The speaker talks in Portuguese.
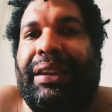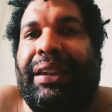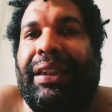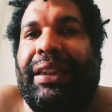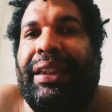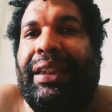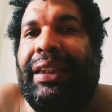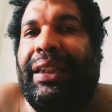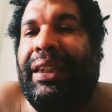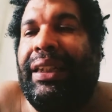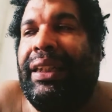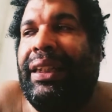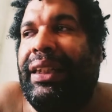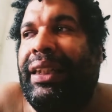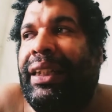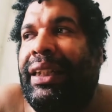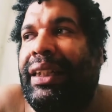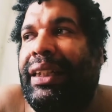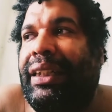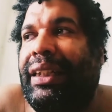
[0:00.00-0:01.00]
É,
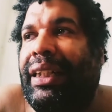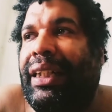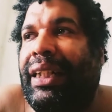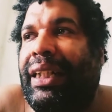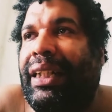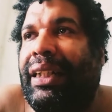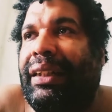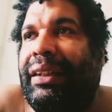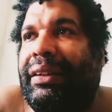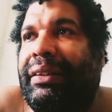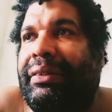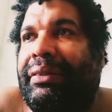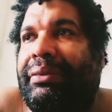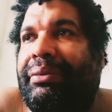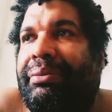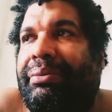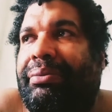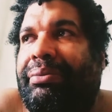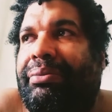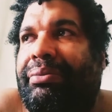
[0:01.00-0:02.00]
ele é
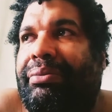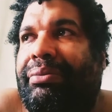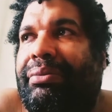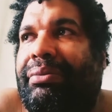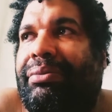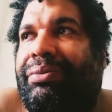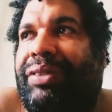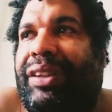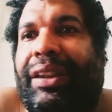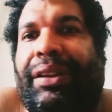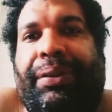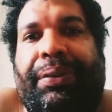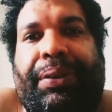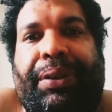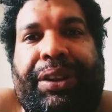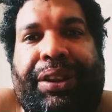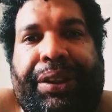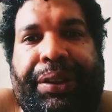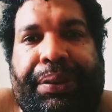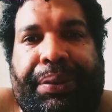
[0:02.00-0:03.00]

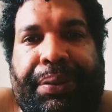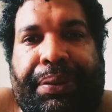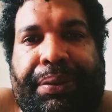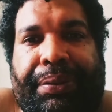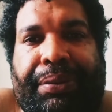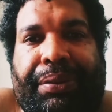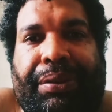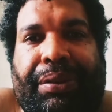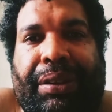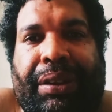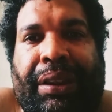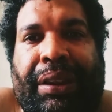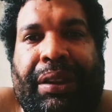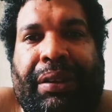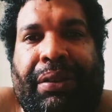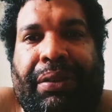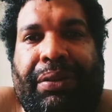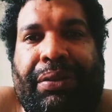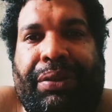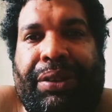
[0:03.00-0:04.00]
cirúrgico em
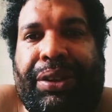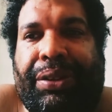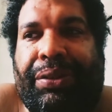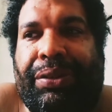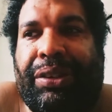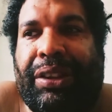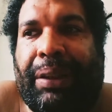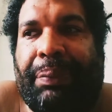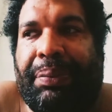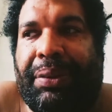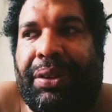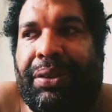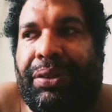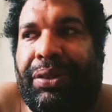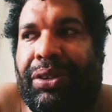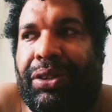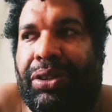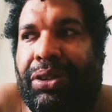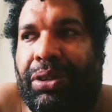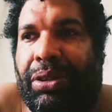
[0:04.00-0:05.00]
algumas
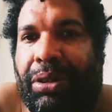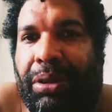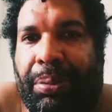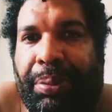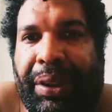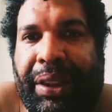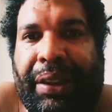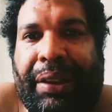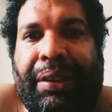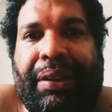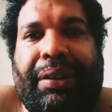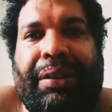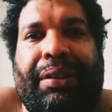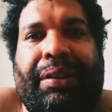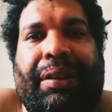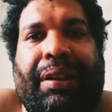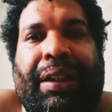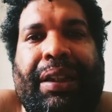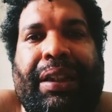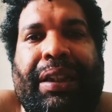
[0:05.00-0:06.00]
concepções sobre
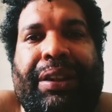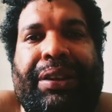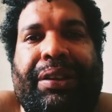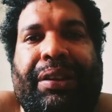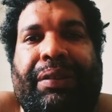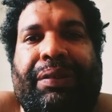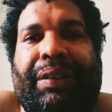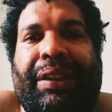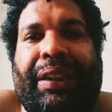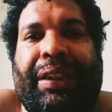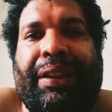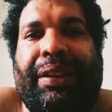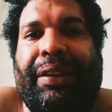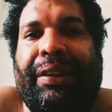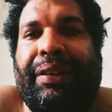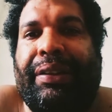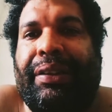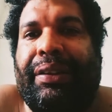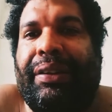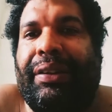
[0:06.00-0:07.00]
a questão
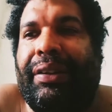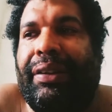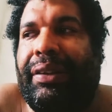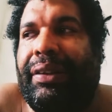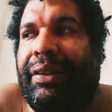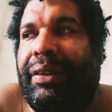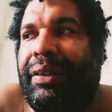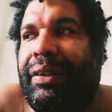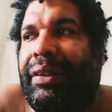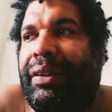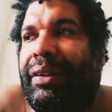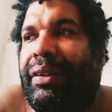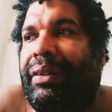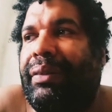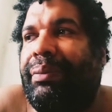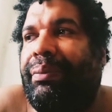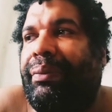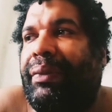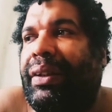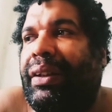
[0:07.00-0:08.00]
negra.
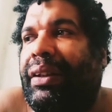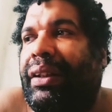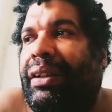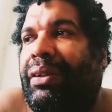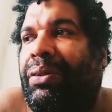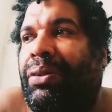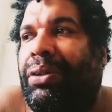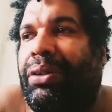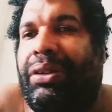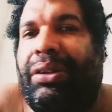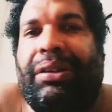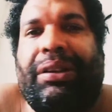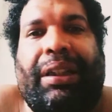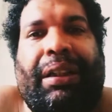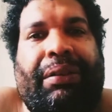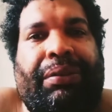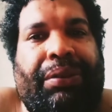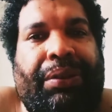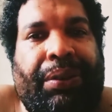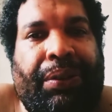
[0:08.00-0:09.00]
Outros
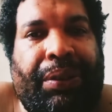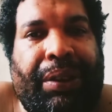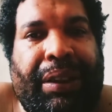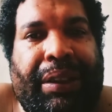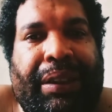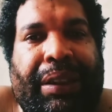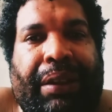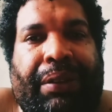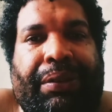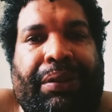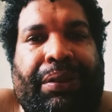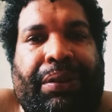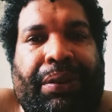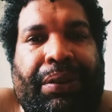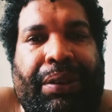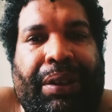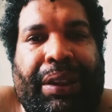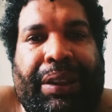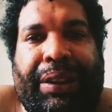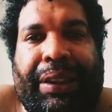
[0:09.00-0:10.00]
autores e
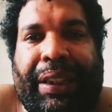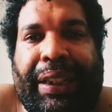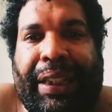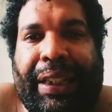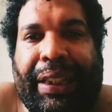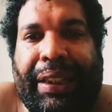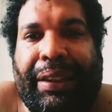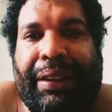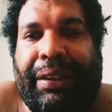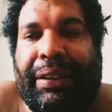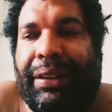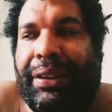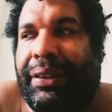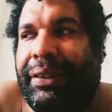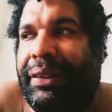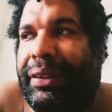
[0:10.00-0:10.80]
autoras negras